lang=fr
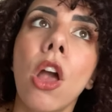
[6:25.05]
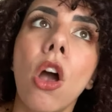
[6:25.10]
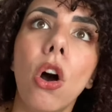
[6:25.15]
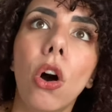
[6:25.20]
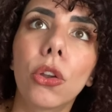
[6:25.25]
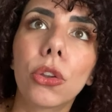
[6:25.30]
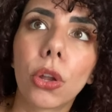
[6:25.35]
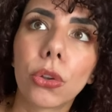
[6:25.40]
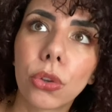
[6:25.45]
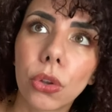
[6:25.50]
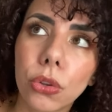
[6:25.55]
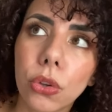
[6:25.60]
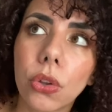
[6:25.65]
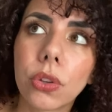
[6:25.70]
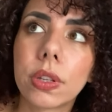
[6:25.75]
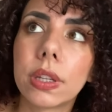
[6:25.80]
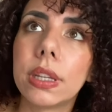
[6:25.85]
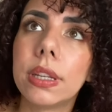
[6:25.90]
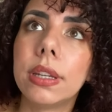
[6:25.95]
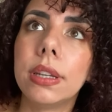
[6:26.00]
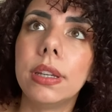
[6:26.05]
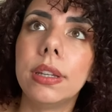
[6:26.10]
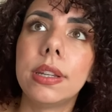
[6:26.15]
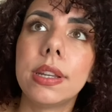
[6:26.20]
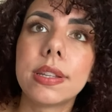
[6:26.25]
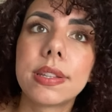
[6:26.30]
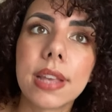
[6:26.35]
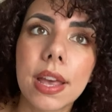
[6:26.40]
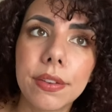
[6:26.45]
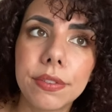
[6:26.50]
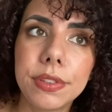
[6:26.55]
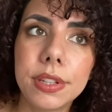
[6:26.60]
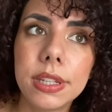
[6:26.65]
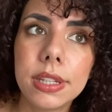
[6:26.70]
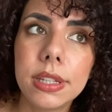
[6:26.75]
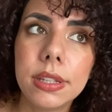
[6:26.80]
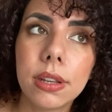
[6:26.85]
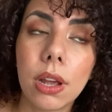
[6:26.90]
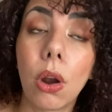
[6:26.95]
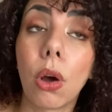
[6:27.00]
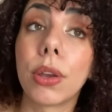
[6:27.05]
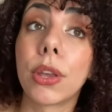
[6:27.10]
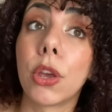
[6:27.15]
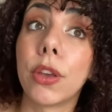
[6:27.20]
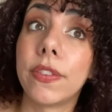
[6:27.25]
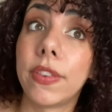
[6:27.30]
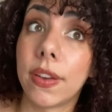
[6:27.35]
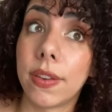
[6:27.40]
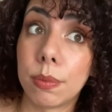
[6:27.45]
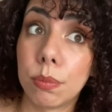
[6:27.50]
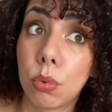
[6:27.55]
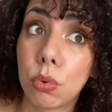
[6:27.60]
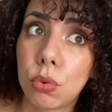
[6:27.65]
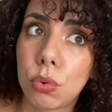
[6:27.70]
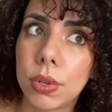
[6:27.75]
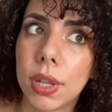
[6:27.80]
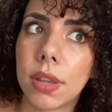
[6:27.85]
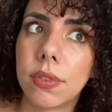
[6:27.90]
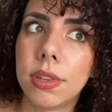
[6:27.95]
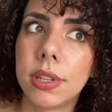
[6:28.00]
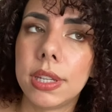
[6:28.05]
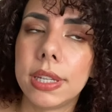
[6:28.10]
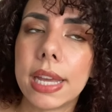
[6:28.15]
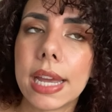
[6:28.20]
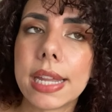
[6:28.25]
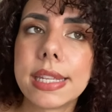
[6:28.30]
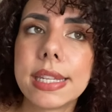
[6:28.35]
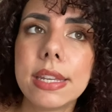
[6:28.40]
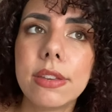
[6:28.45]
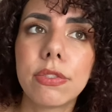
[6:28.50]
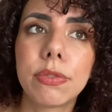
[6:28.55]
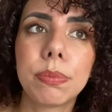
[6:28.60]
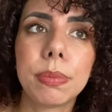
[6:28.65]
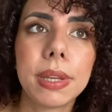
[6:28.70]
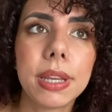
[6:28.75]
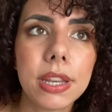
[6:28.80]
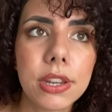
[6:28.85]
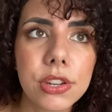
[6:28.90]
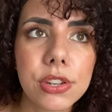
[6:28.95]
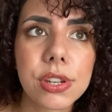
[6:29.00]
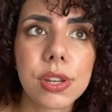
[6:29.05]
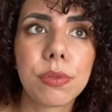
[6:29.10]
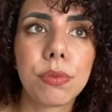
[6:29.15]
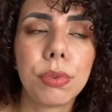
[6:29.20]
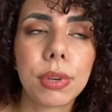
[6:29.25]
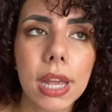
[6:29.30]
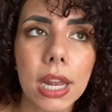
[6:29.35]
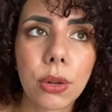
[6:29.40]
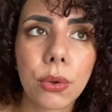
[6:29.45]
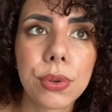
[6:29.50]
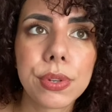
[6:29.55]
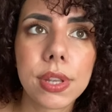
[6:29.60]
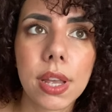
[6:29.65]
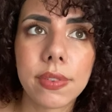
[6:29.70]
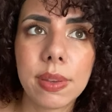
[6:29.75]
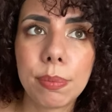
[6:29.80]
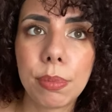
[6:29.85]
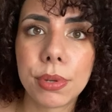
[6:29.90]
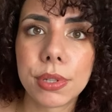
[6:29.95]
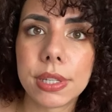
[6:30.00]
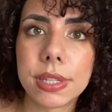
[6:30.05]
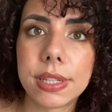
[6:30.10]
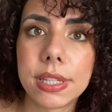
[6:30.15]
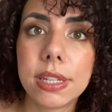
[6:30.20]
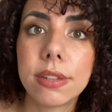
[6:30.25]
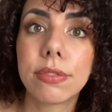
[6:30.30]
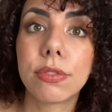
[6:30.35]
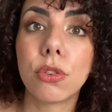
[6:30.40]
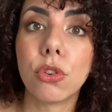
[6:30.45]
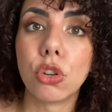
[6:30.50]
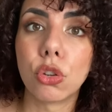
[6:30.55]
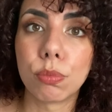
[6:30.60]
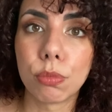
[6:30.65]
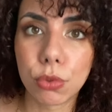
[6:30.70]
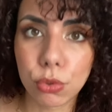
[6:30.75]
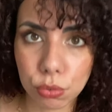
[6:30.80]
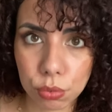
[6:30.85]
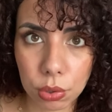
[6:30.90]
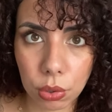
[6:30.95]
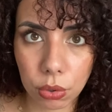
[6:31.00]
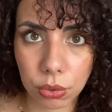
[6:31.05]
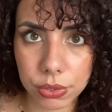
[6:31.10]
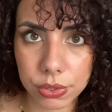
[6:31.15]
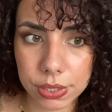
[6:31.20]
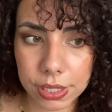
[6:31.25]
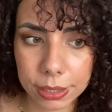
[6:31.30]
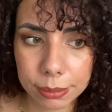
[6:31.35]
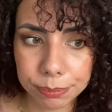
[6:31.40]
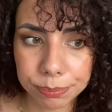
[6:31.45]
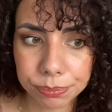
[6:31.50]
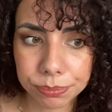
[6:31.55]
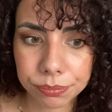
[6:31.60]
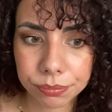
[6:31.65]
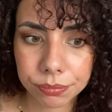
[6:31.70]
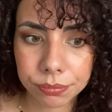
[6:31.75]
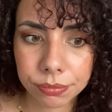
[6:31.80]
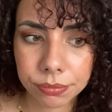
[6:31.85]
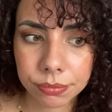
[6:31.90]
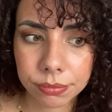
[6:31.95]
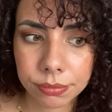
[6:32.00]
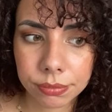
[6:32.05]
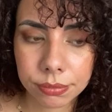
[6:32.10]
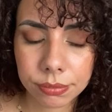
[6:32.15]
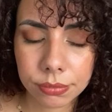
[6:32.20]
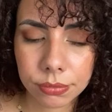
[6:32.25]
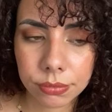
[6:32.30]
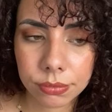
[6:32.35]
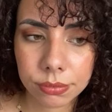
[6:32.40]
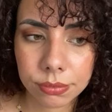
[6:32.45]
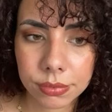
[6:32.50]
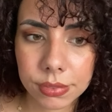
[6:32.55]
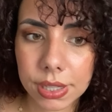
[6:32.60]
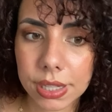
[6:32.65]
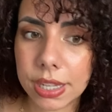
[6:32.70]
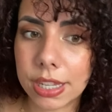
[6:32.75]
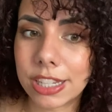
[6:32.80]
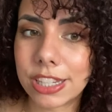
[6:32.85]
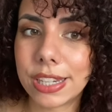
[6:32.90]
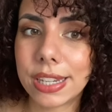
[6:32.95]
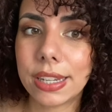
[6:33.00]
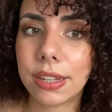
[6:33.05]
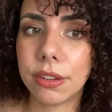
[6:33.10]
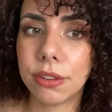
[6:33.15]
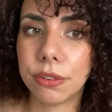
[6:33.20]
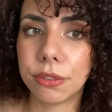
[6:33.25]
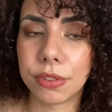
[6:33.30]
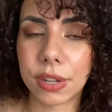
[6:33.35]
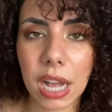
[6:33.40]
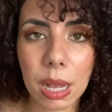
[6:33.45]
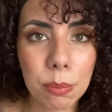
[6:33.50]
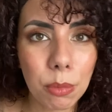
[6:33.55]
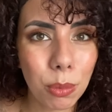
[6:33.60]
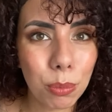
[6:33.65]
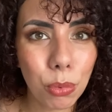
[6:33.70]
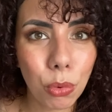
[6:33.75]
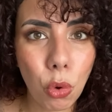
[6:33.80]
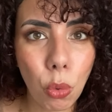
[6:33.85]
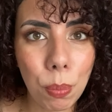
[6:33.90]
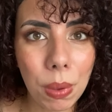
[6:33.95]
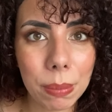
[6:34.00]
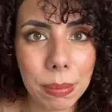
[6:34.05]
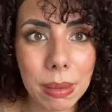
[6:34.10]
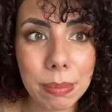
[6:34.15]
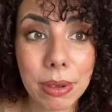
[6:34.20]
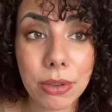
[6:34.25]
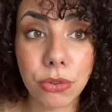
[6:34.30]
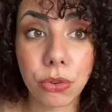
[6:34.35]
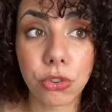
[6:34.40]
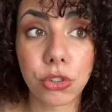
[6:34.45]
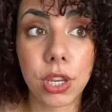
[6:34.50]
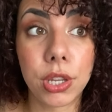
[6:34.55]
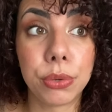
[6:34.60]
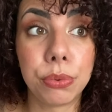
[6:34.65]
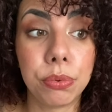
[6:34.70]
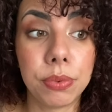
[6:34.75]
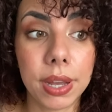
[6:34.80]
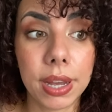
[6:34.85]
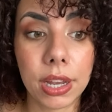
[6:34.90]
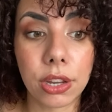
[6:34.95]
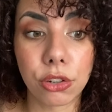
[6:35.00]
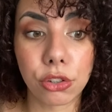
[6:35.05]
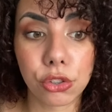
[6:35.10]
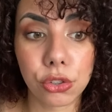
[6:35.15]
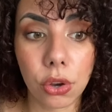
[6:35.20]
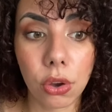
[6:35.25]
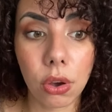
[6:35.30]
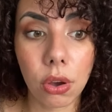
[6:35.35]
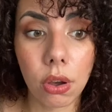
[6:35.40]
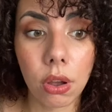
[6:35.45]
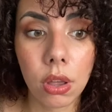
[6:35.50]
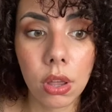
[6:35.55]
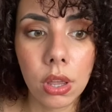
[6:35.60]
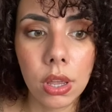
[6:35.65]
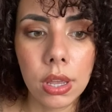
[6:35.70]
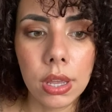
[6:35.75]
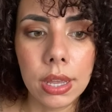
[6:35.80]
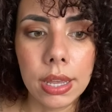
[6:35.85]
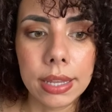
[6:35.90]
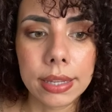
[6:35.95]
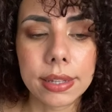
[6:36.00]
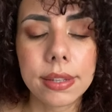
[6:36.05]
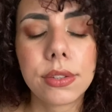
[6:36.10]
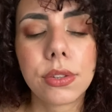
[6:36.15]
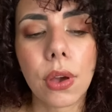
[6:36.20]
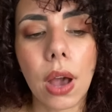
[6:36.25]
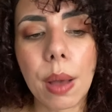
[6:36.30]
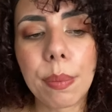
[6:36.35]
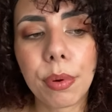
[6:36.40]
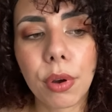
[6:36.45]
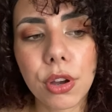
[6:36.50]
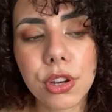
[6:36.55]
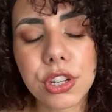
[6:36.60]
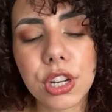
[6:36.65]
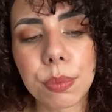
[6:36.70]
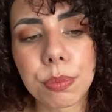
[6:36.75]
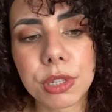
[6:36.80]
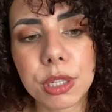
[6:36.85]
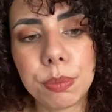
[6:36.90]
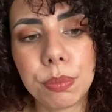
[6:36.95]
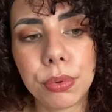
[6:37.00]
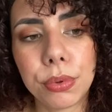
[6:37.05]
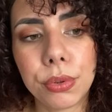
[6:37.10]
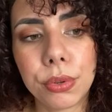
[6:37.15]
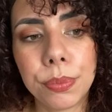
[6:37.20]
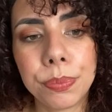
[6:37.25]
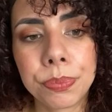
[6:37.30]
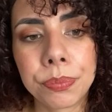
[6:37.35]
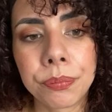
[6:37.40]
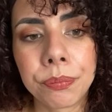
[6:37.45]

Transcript: en entendant des, avis, alors il y avait beaucoup d'avis négatifs, mais j'ai vu quelques avis positifs, je me suis lancée et j'ai vraiment beaucoup aimé parce que j'ai découvert un genre qui se rapproche un petit peu